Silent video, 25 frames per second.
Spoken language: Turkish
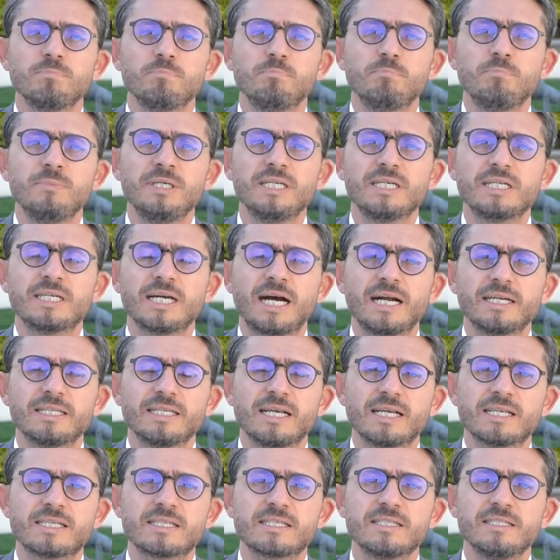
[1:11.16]
Mir
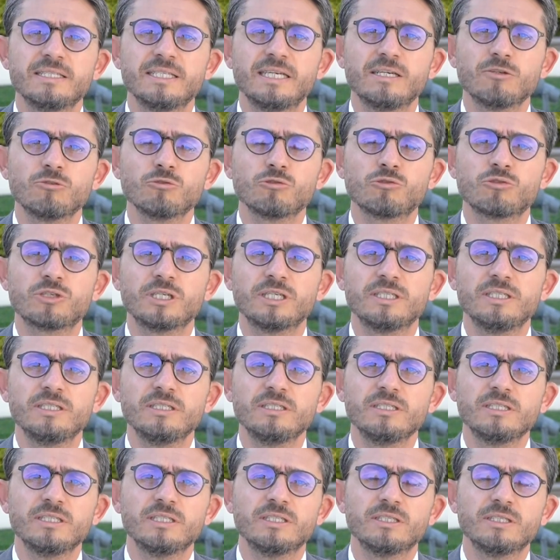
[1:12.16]
kart aslında
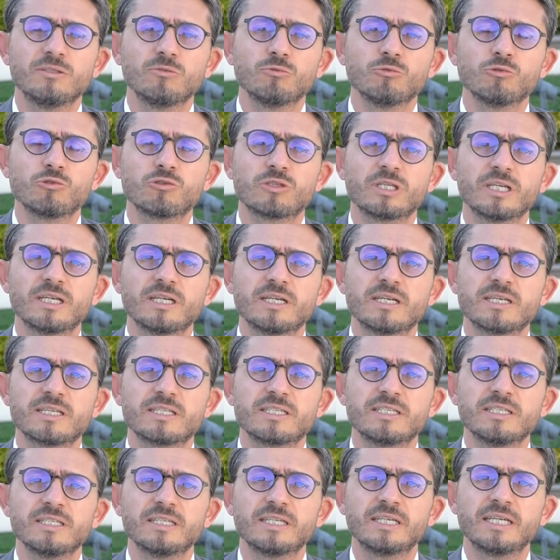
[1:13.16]
Rusya'nın e,
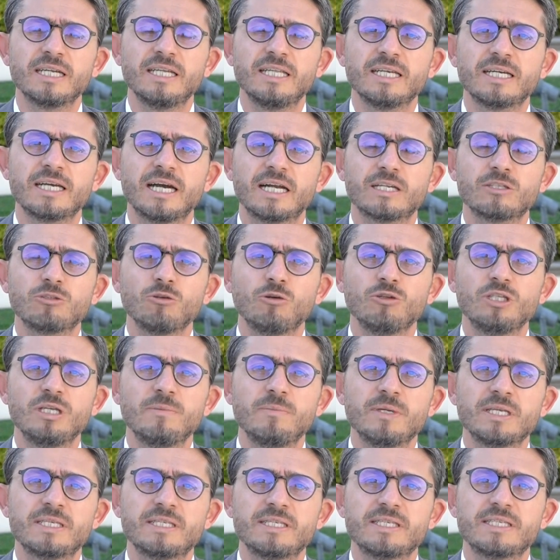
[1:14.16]
uluslararası kredi kartı
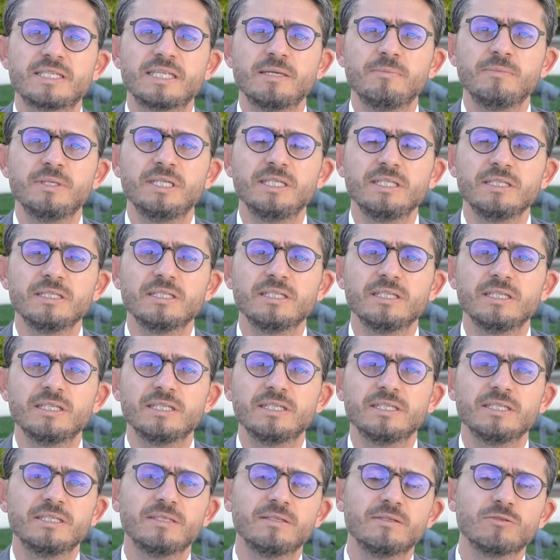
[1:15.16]
ödeme sisteminin
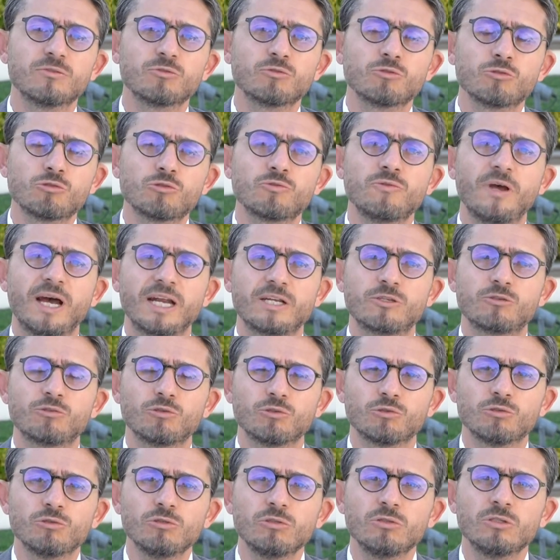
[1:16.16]
e, Rus
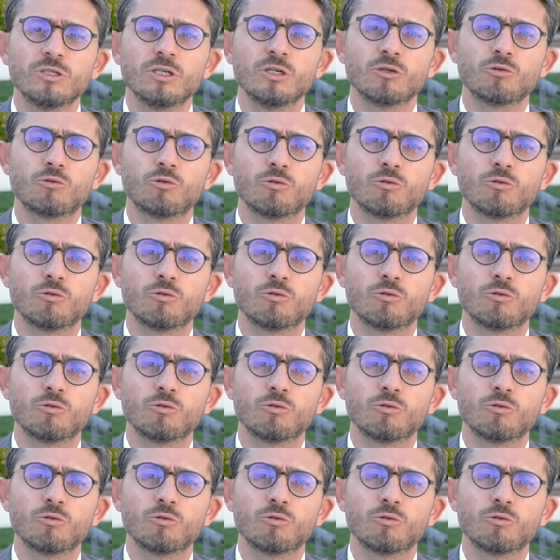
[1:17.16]
versiyonu.